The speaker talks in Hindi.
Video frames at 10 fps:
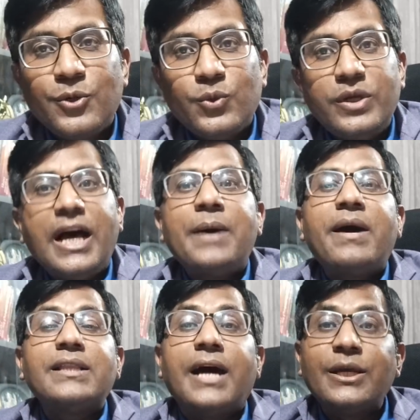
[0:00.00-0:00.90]
तो
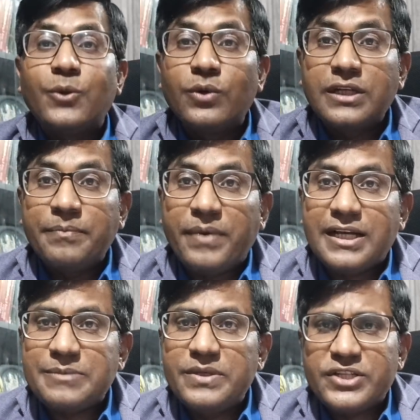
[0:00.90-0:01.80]
इलाहाबाद हाईकोर्ट के
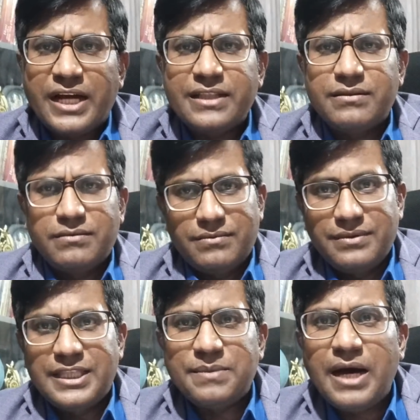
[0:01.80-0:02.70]
पास भी शायद
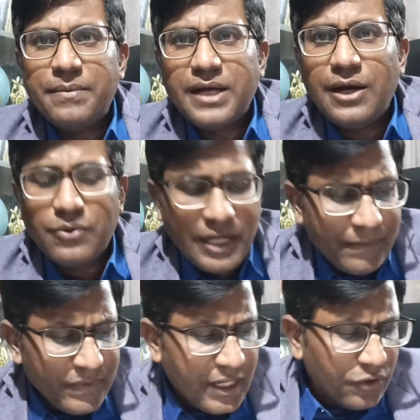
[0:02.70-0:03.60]
दबाव रहा होगा
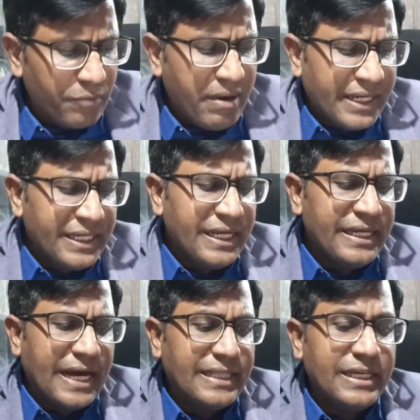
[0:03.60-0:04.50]
तो माननीय
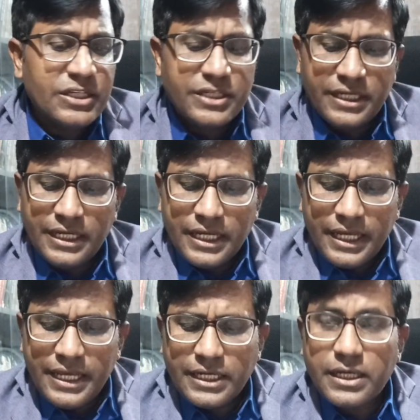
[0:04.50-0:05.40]
न्यायाधीश ने
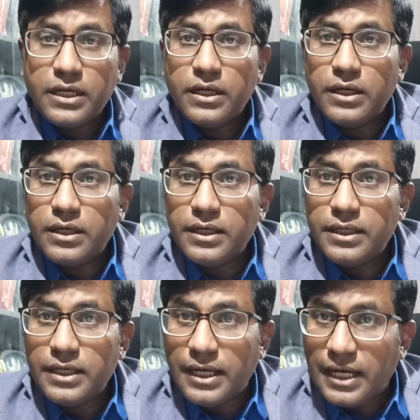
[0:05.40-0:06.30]
एक
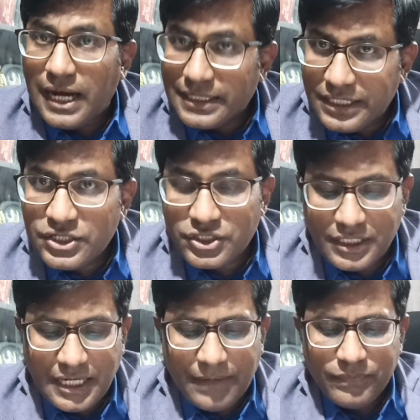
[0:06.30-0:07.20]
आदेश
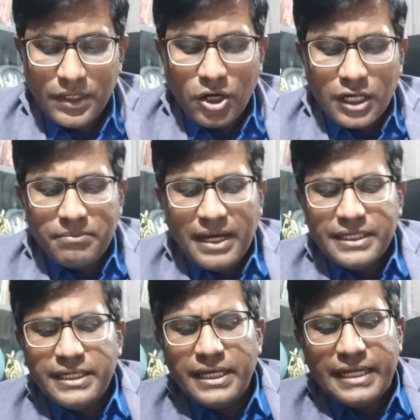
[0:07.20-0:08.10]
दिया और
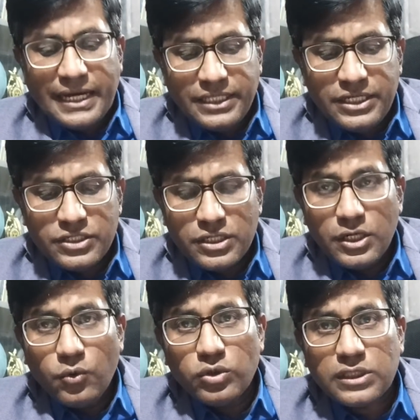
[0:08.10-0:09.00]
माननीय न्यायाधीश
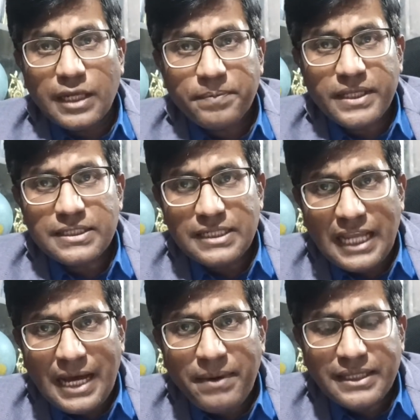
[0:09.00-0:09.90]
उत्तर प्रदेश
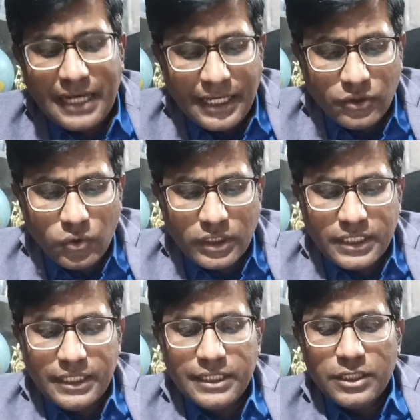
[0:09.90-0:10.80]
इलाहाबाद हाईकोर्ट
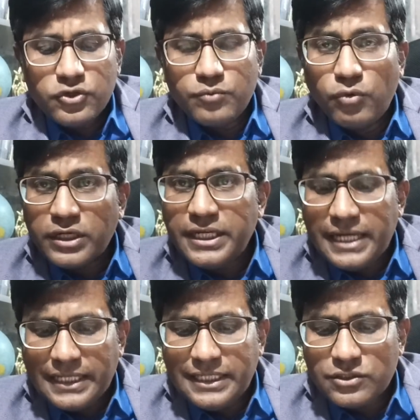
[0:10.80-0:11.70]
के जो मुख्य
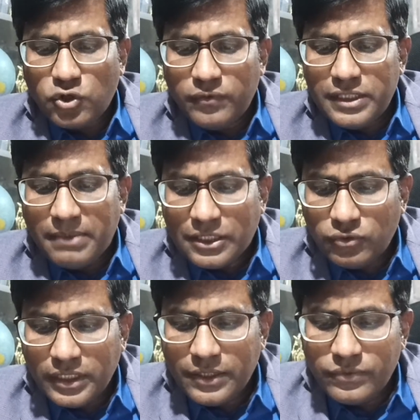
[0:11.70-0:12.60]
न्यायाधीश गोविंद
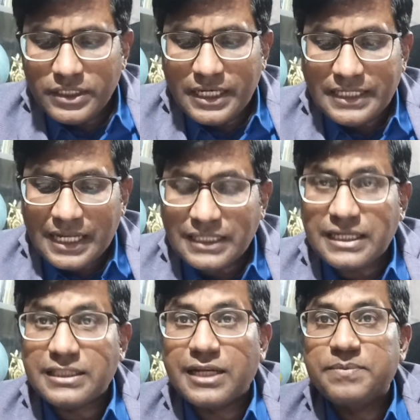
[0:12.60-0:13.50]
माथुर हैं उनकी अदालत
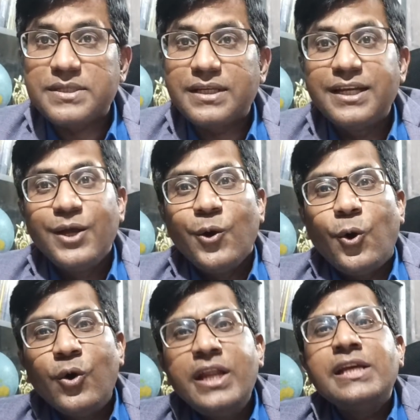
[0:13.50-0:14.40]
के तरफ से
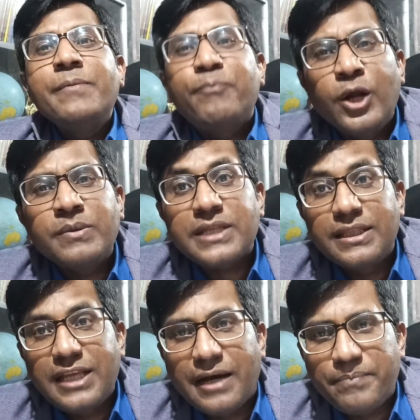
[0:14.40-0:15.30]
होली की पूर्व
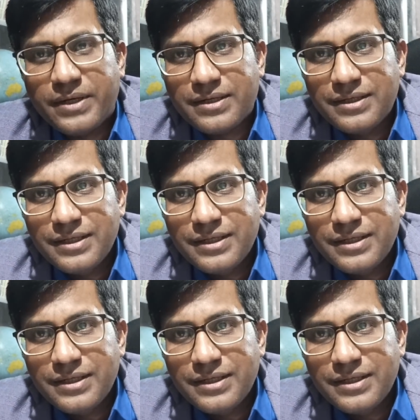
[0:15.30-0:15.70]
संध्या पर